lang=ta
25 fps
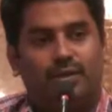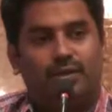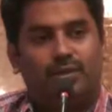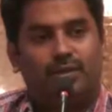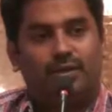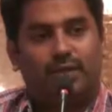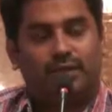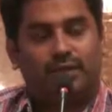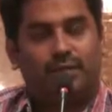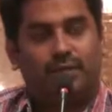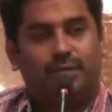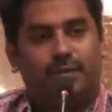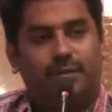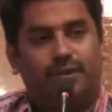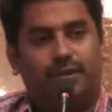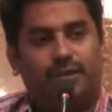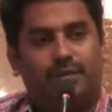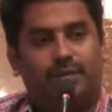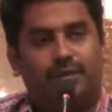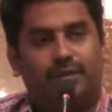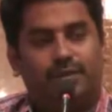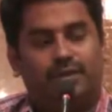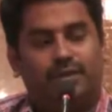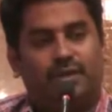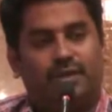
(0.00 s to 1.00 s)
ஸோ அந்த மாதிரி
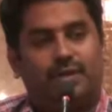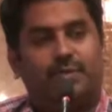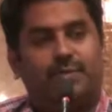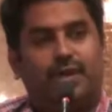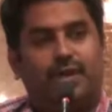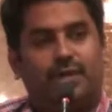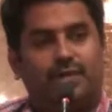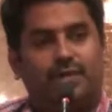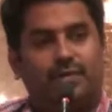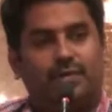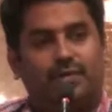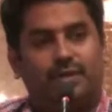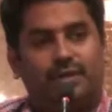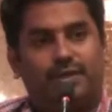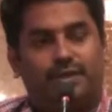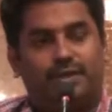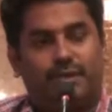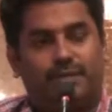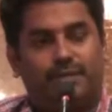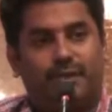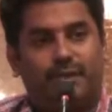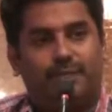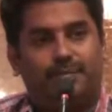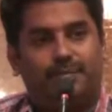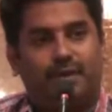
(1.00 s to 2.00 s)
ஒரு திறமையான ஒரு
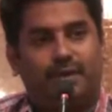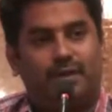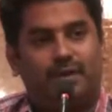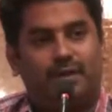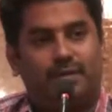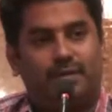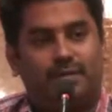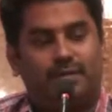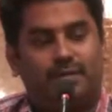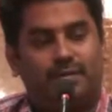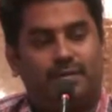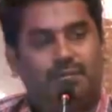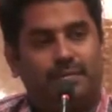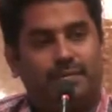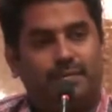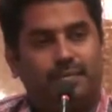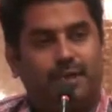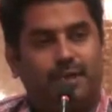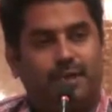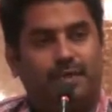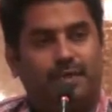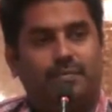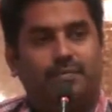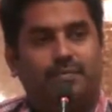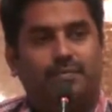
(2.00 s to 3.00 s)
இசையமைப்பாளர்
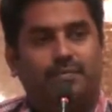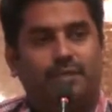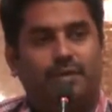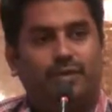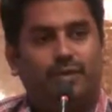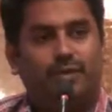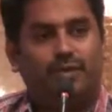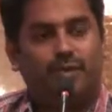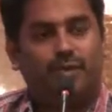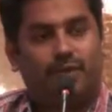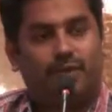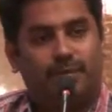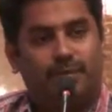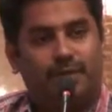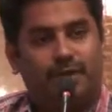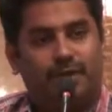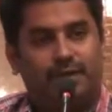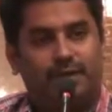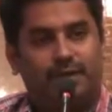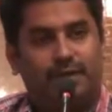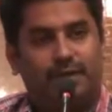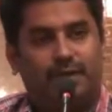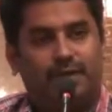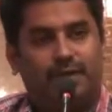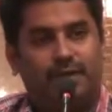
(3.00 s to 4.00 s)
மேலும்
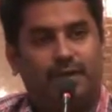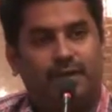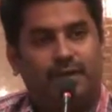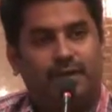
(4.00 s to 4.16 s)
யுகபாரதி